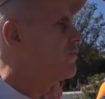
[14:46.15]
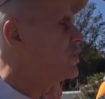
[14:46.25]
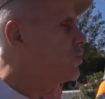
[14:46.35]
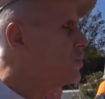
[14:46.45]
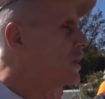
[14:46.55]
в
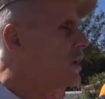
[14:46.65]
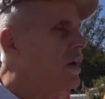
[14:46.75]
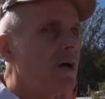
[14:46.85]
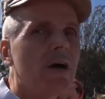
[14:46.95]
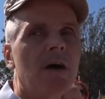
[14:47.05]
июне,
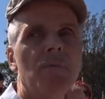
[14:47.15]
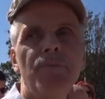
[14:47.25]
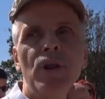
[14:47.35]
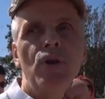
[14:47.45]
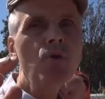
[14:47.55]
э,
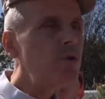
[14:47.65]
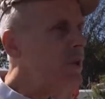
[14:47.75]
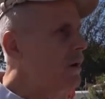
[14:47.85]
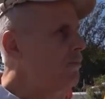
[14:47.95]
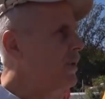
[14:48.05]

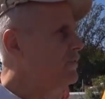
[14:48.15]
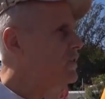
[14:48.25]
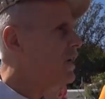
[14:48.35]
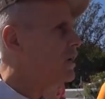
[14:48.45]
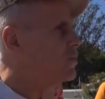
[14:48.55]
прилюдно, при
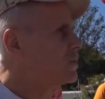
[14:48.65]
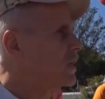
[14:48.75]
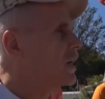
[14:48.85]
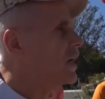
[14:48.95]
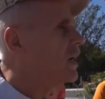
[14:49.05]
всех
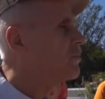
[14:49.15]
людях, и,